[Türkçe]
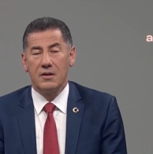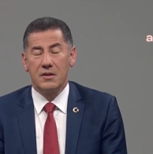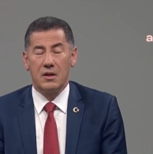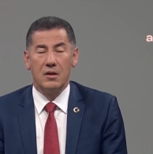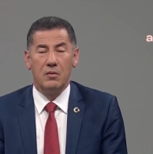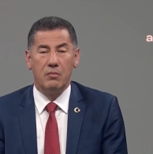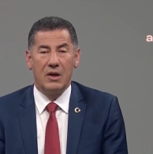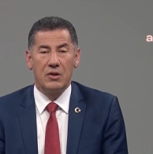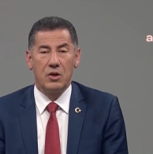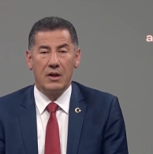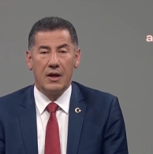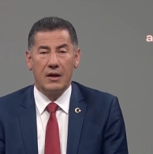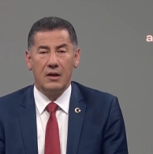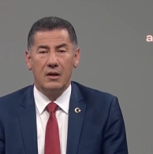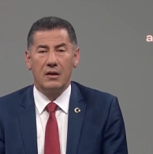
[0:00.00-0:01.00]

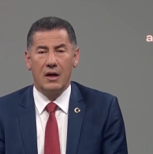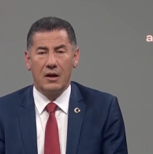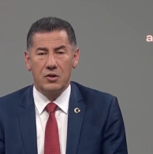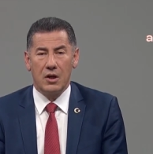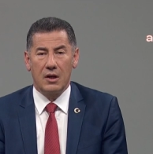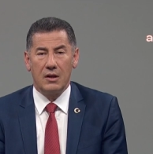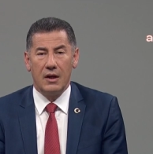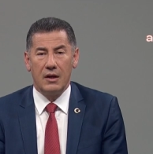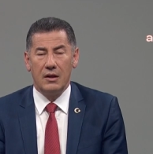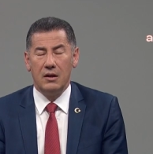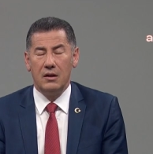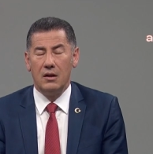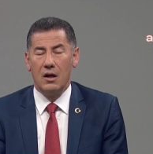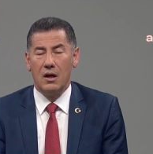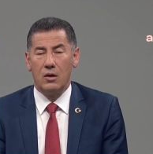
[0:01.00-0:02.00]
sığınmacıların,
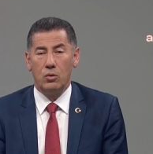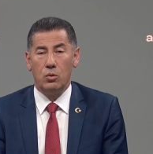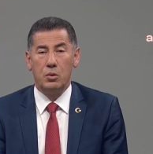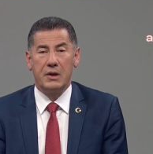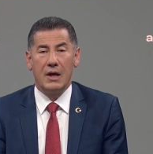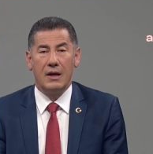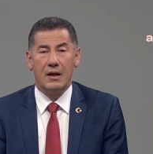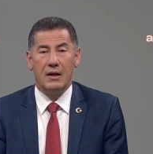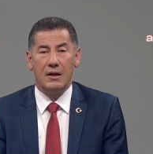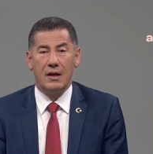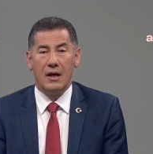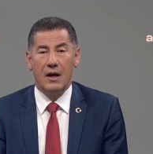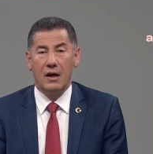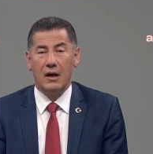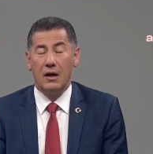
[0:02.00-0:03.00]
kaçakların
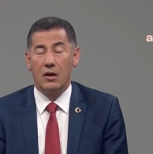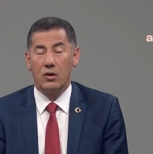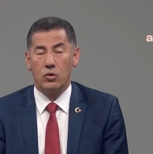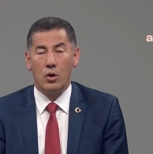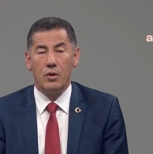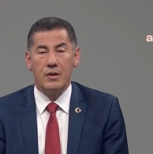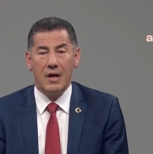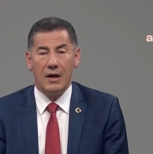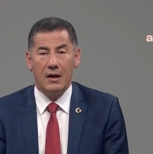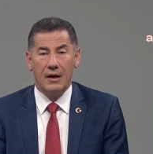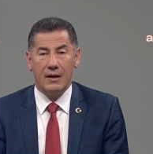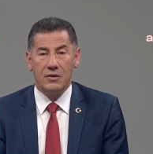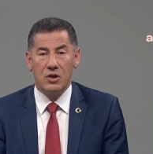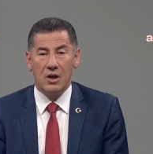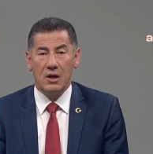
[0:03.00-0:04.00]
ülkelerine
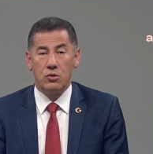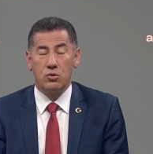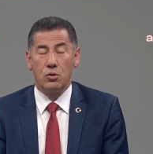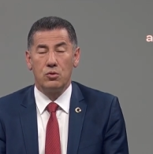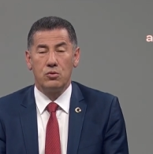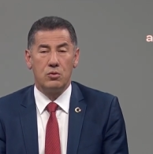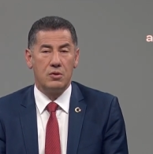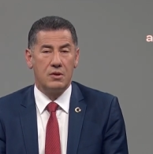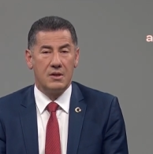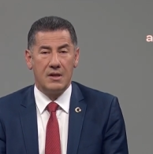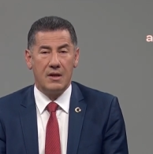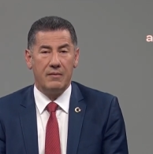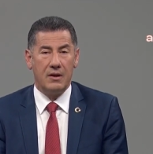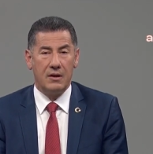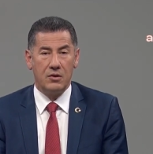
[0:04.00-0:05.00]
gönderileceği sözünü
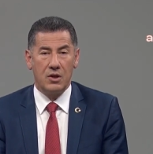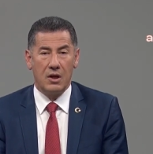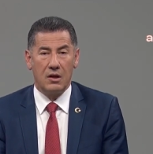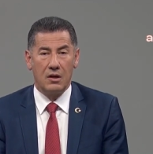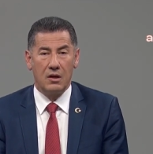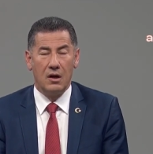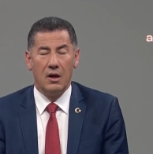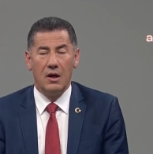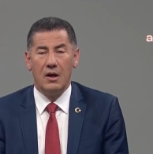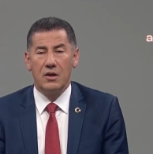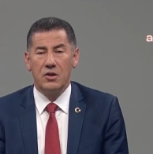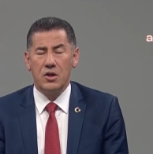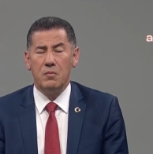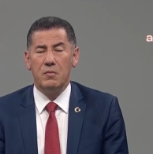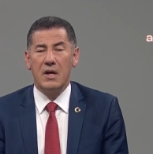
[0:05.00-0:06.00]
size verecek.
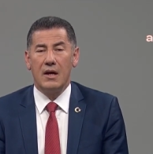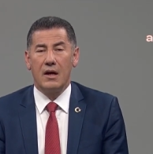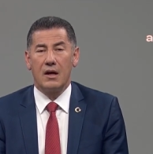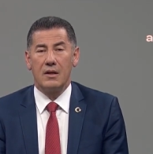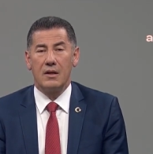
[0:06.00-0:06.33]
Şimdiye